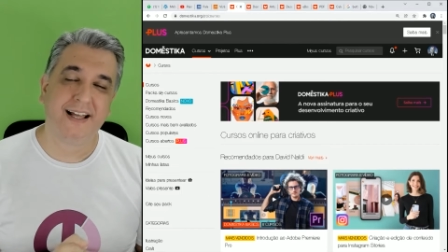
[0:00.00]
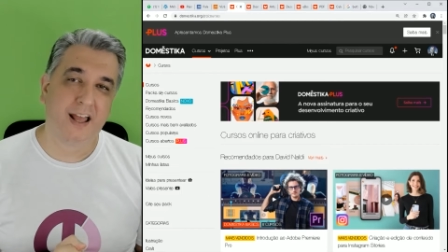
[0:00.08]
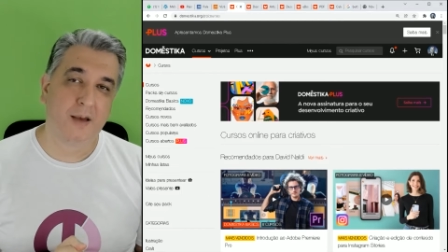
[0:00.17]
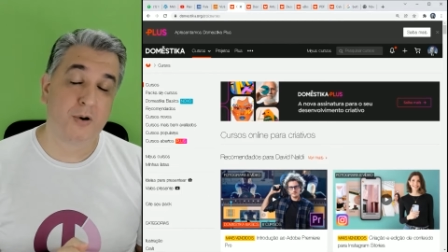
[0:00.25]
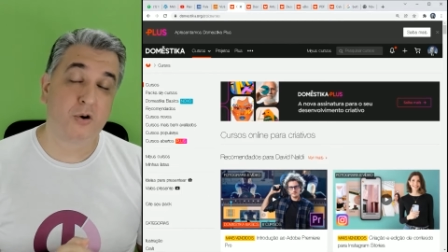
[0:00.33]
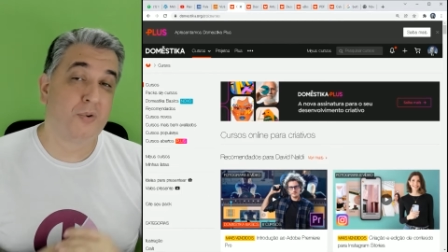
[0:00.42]
É
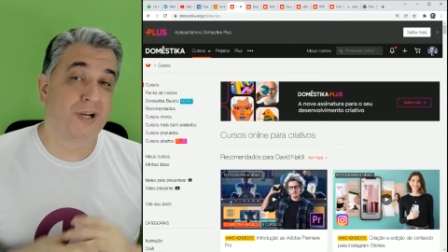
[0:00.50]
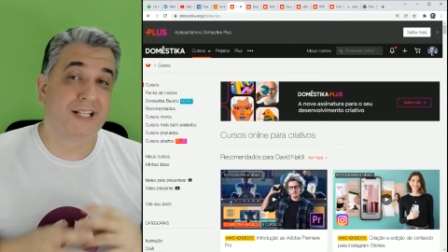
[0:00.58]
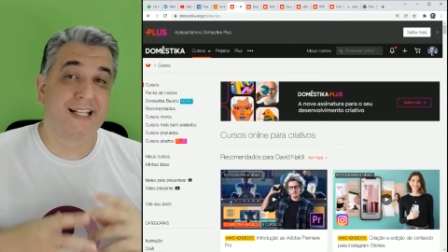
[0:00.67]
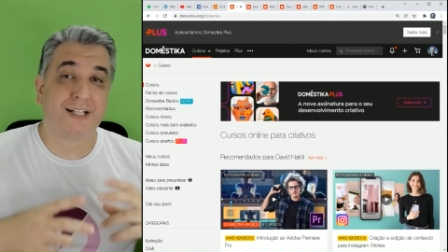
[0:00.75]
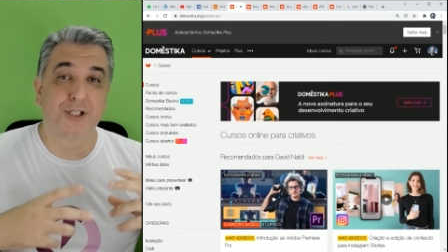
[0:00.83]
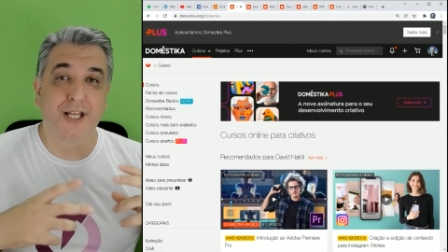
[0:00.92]
uma
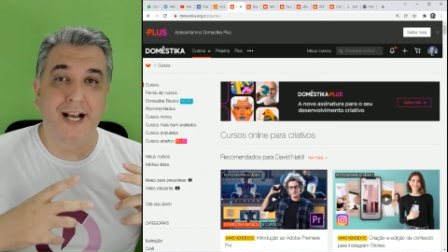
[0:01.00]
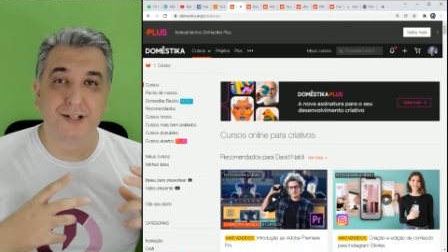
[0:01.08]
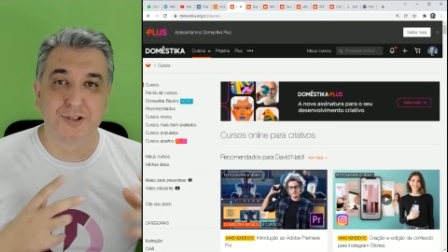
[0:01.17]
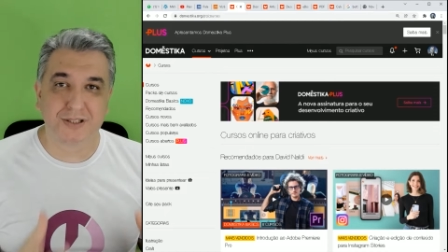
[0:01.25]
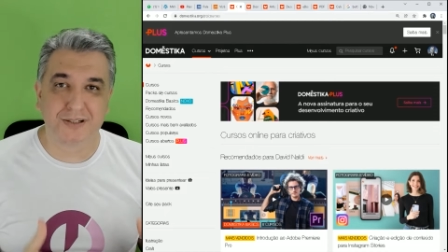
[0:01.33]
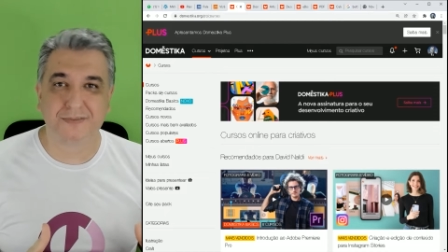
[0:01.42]
comunidade
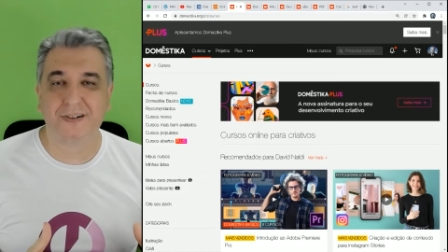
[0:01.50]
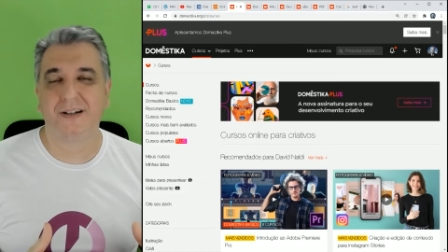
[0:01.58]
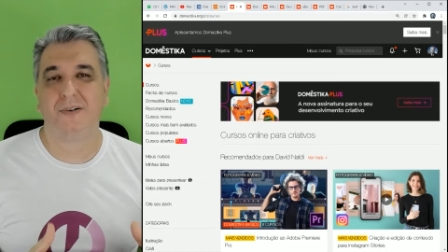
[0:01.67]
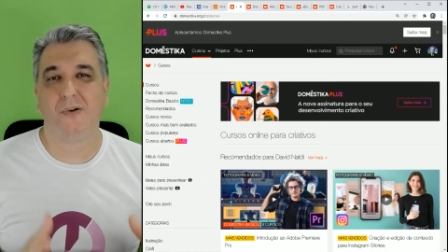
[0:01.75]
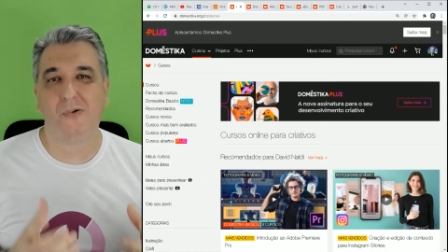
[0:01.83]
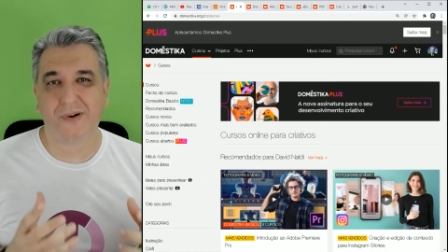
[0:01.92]
criativa
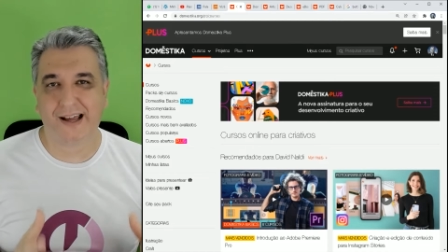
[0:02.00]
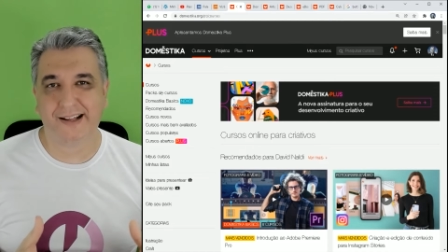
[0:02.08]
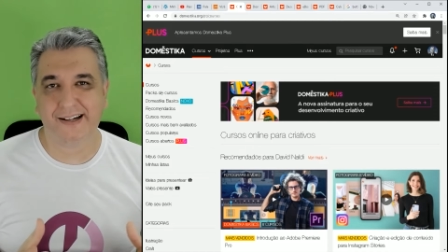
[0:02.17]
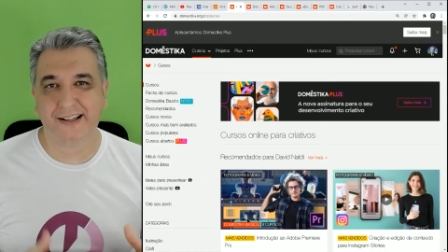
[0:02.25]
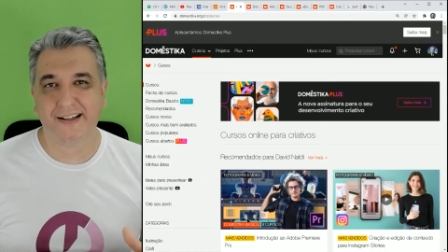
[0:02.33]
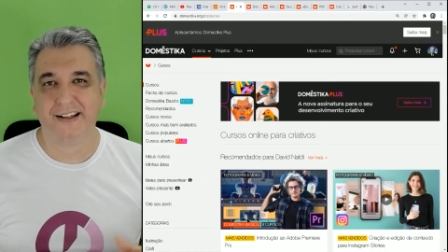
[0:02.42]

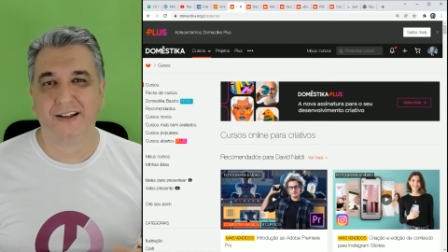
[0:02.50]
online,